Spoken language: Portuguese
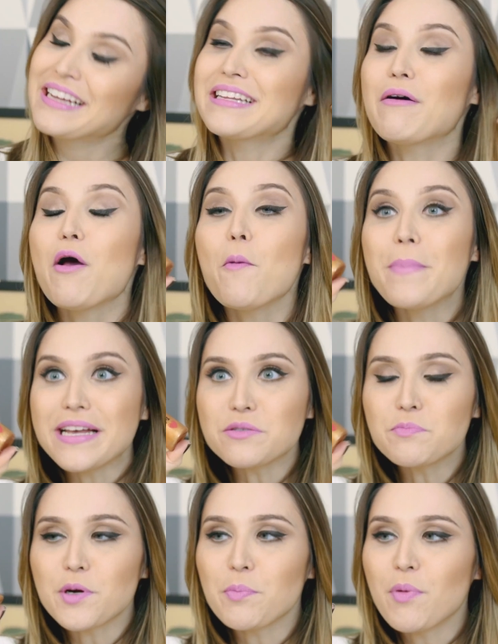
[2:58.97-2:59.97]
Então é o
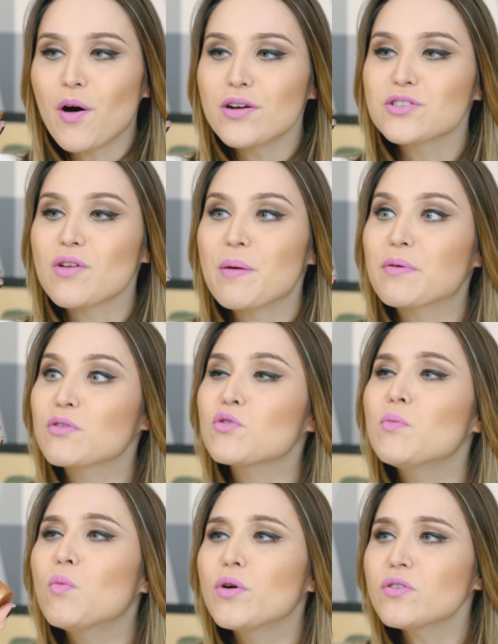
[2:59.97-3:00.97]
mesmo propósito, é um
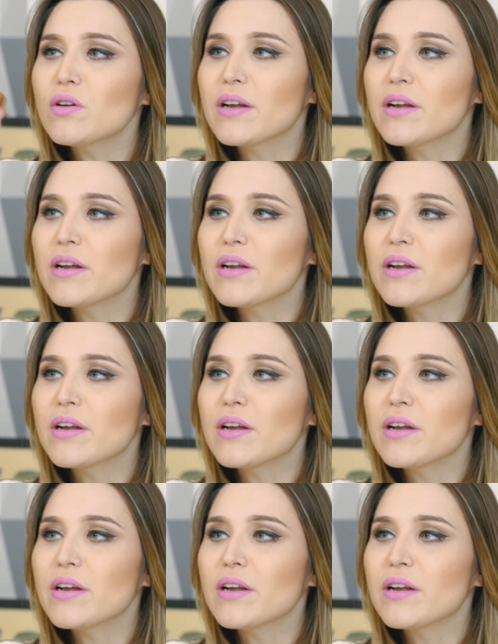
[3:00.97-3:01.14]
produto muito